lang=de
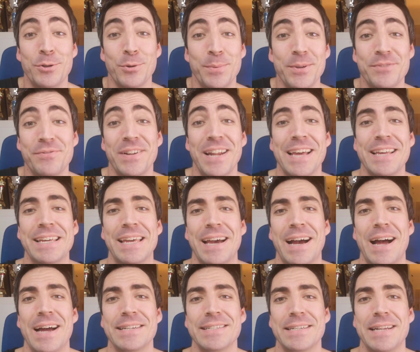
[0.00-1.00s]
Du bist vielleicht
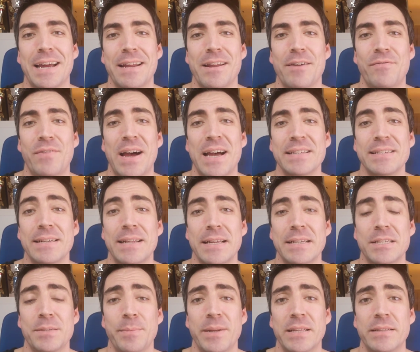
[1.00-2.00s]
gerade in einer Phase
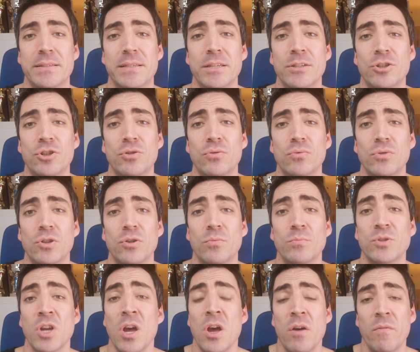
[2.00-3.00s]
deines
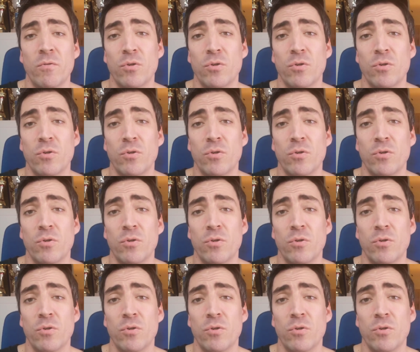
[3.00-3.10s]
Medizinstudiums,